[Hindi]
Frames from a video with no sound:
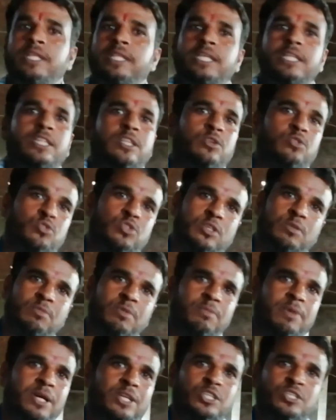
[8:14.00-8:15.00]
नहीं देता हूँ सर
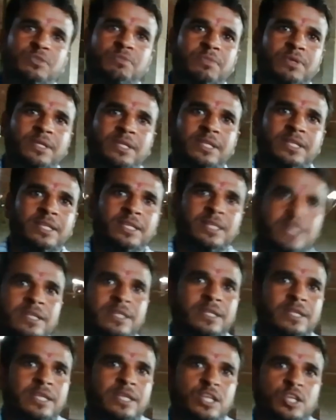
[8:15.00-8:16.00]
मैं बारिश में उसका
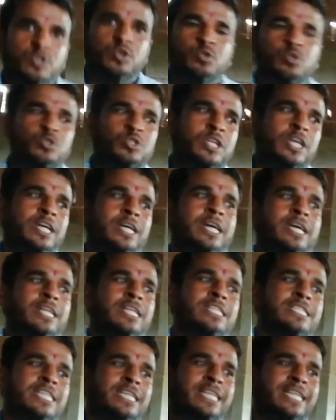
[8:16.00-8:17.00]
कारण उसका
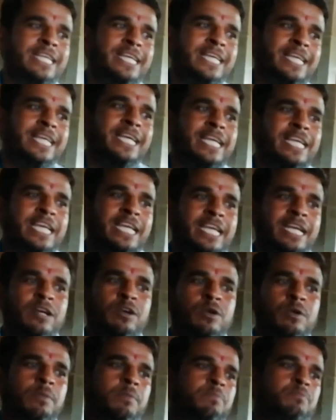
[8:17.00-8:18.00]
कारण सर ये है कि
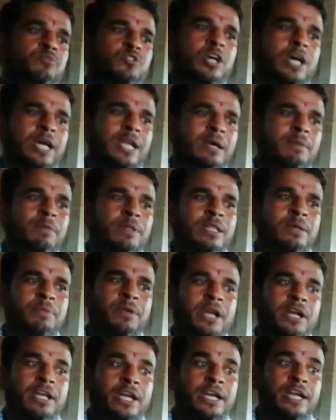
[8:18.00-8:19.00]
एक चारा मतलब
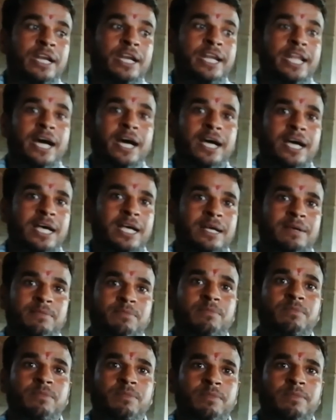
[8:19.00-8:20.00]
क्या ठंडा
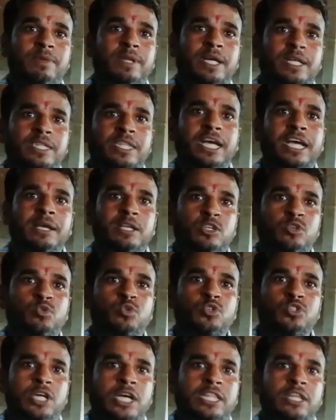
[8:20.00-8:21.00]
लगता है
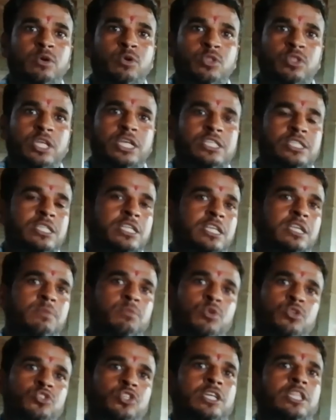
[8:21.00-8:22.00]
इनको ज्यादा और दस्त की
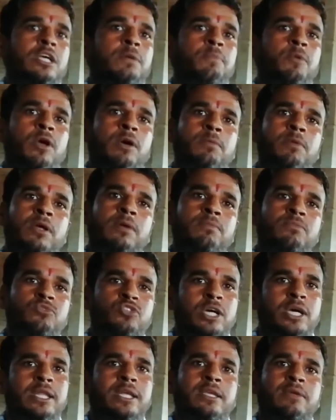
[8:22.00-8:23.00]
बहुत ज्यादा प्रॉब्लम
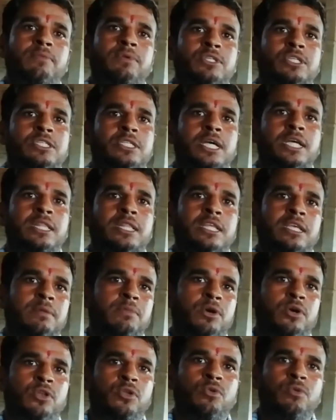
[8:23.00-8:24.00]
चारे की वजह से आती है
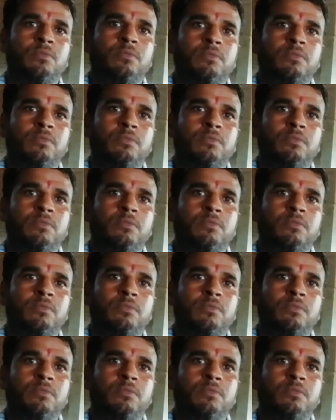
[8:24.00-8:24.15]
बकरियों